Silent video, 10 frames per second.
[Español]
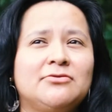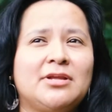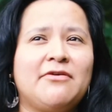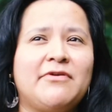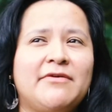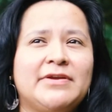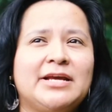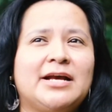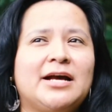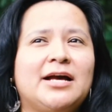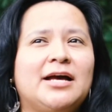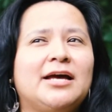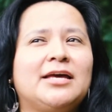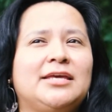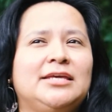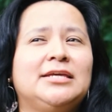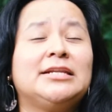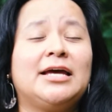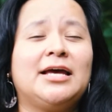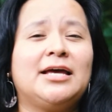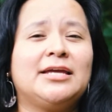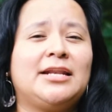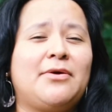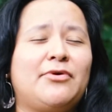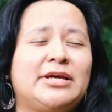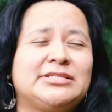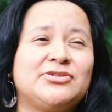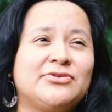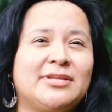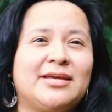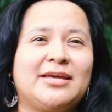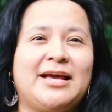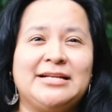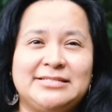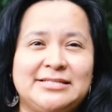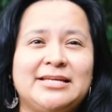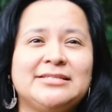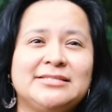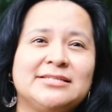una fábrica en la elaboración de calcetas.